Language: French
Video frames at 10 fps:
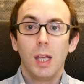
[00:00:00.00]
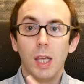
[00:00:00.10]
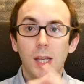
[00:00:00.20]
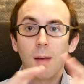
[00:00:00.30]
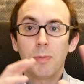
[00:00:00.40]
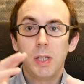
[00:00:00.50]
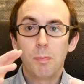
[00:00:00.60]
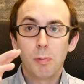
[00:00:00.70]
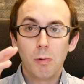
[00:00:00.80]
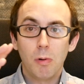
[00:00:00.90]
Et il y a un petit
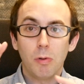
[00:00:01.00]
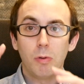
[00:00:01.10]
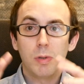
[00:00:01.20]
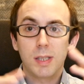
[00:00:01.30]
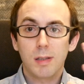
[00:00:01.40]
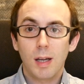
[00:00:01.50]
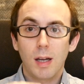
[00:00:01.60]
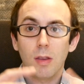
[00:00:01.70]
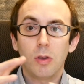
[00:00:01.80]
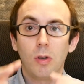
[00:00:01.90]
peu de
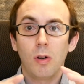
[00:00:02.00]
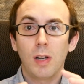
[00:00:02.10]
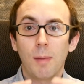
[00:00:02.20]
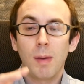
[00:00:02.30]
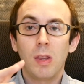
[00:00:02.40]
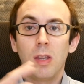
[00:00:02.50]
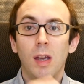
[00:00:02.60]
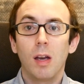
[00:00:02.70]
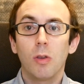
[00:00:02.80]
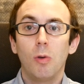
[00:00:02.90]
ça dans la
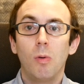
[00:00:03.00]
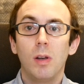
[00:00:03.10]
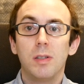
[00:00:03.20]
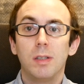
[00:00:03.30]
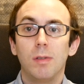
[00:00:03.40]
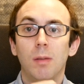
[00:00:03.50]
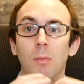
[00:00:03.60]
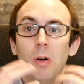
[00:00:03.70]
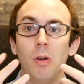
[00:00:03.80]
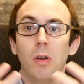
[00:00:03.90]
manière dont les
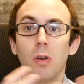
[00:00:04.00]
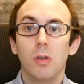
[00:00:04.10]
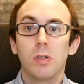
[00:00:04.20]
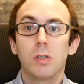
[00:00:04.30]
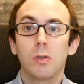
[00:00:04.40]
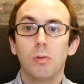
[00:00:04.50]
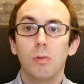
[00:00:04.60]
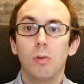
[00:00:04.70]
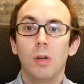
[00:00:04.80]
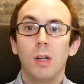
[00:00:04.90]
événements se,